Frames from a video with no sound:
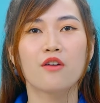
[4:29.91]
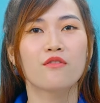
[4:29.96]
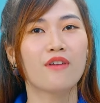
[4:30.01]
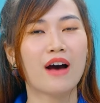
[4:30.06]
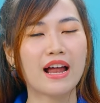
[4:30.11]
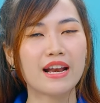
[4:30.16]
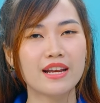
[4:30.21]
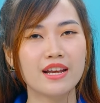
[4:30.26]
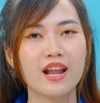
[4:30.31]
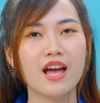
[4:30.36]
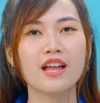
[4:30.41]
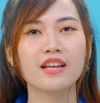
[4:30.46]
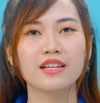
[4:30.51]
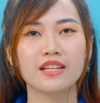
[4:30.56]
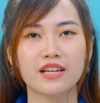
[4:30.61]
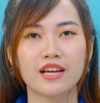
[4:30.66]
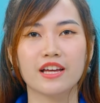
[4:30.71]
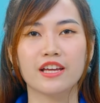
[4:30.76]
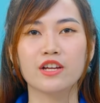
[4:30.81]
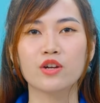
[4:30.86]
và
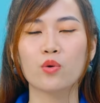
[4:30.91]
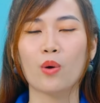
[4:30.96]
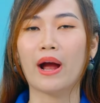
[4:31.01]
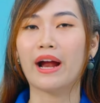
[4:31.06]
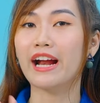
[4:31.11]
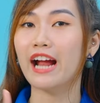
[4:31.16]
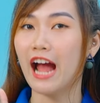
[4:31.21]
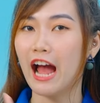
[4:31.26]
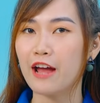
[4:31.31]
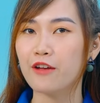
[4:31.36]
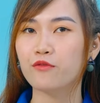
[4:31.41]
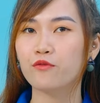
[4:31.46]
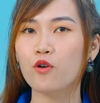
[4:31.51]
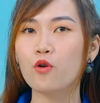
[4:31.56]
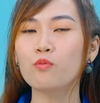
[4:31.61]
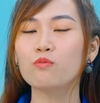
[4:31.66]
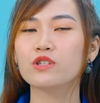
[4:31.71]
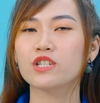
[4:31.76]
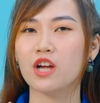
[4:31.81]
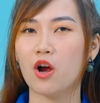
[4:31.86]
nên nghỉ khoảng 2
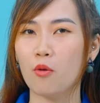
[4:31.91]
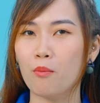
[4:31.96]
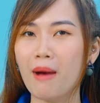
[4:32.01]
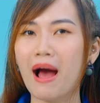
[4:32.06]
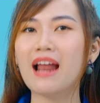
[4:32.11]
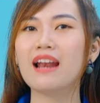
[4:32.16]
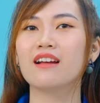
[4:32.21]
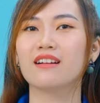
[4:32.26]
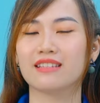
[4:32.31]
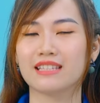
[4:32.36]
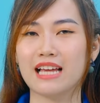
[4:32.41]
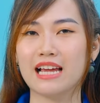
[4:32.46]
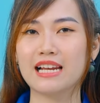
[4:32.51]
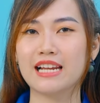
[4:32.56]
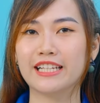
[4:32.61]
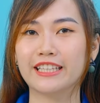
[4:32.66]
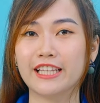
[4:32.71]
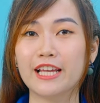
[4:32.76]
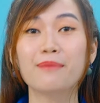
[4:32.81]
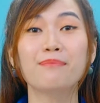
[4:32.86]
phút sau 3 lần xay
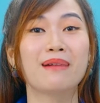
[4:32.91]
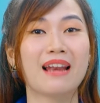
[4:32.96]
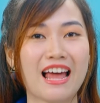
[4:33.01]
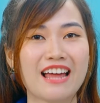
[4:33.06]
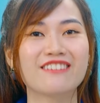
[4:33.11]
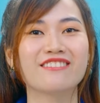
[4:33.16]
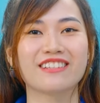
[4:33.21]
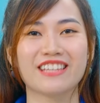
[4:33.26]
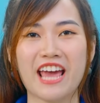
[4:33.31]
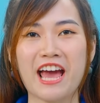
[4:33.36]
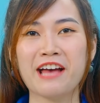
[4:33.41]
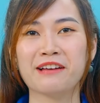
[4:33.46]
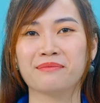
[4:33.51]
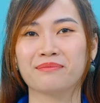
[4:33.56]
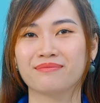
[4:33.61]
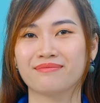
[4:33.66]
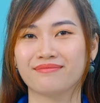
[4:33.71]
liên tiếp là được nha.